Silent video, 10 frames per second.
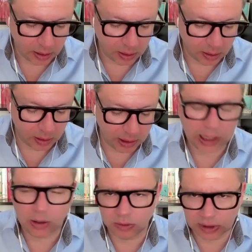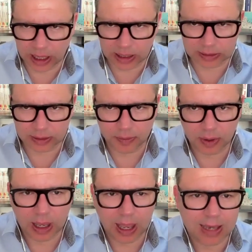la candidate
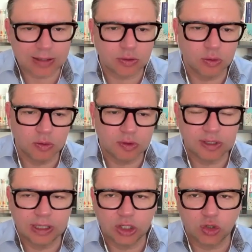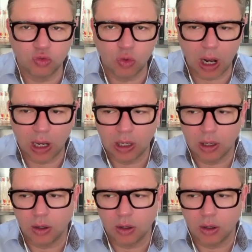Est-ce que c'est les choix